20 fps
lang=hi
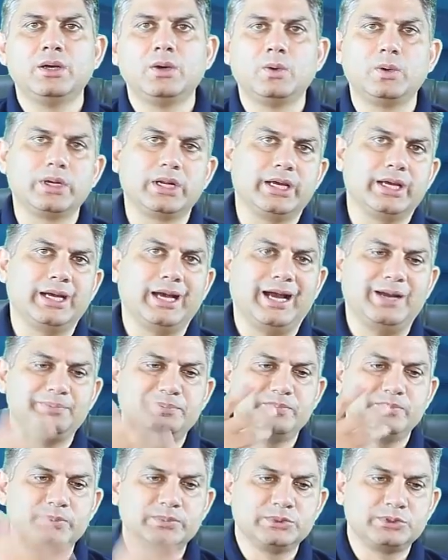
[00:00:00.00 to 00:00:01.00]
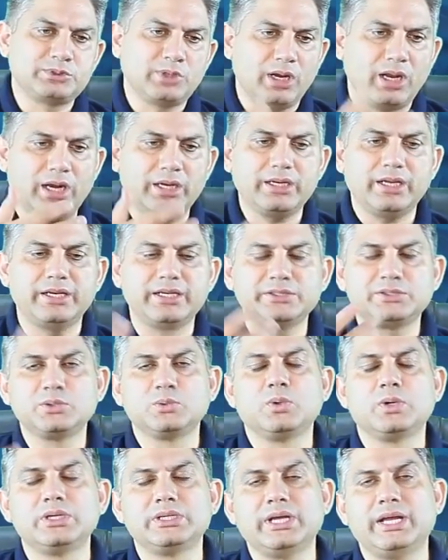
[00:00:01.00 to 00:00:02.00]
और अब स्लॉट आने
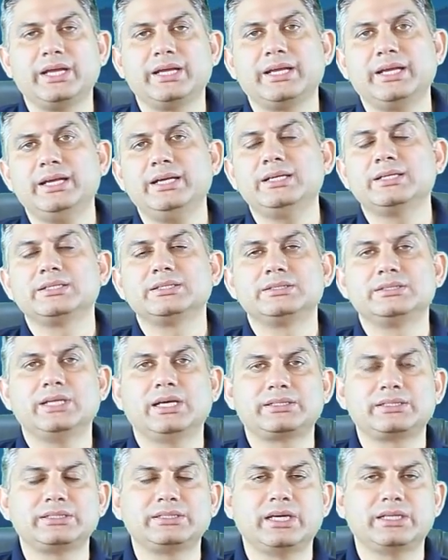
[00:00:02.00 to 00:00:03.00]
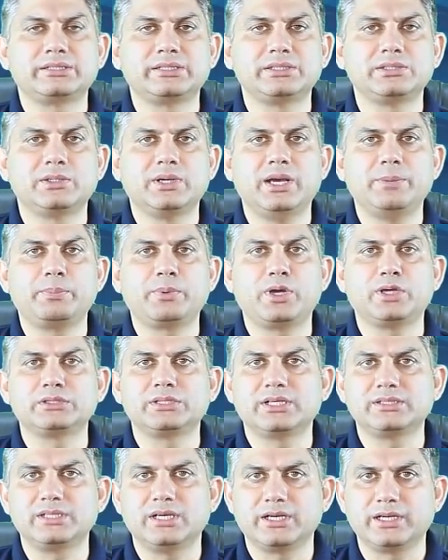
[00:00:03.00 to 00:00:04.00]
शुरू हो जाएंगे जैसे जैसे जो है
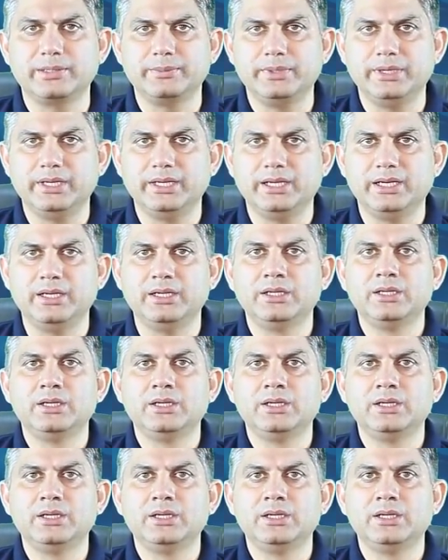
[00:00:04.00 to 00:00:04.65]
प्रोसेस आगे बढ़ेगा